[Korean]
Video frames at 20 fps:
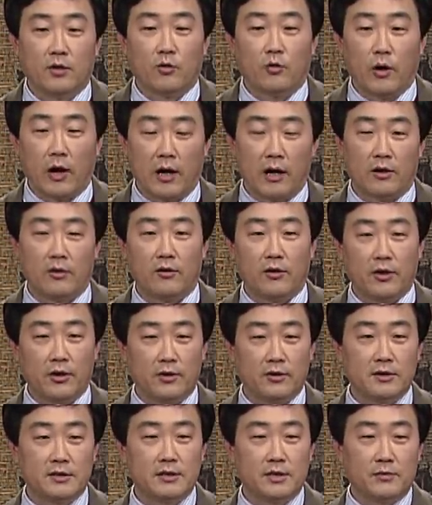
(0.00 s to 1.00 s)
과거,
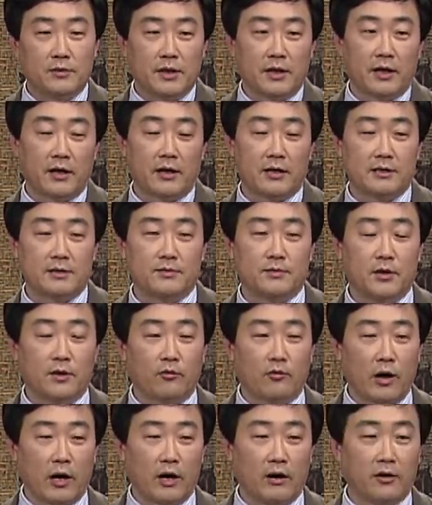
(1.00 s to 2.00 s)
현재, 미래가 있으며
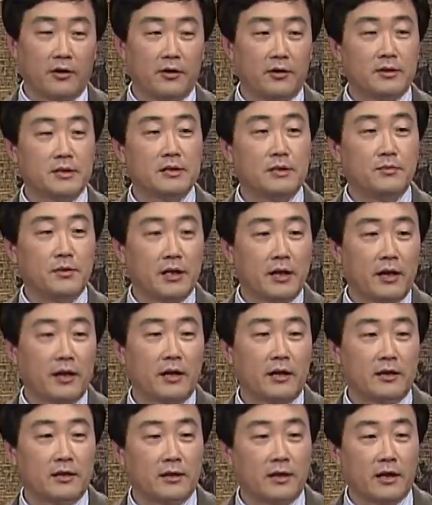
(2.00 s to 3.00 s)
과거, 현재,
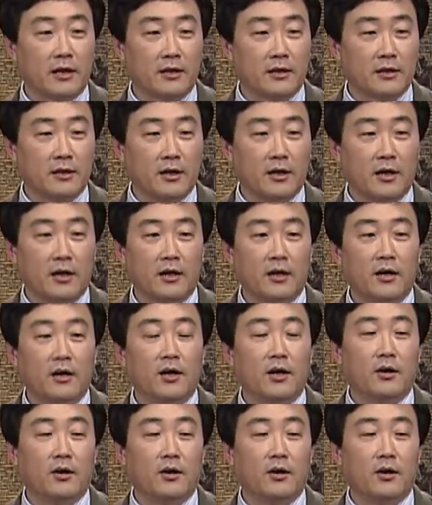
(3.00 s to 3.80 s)
미래가 있는 게 아니라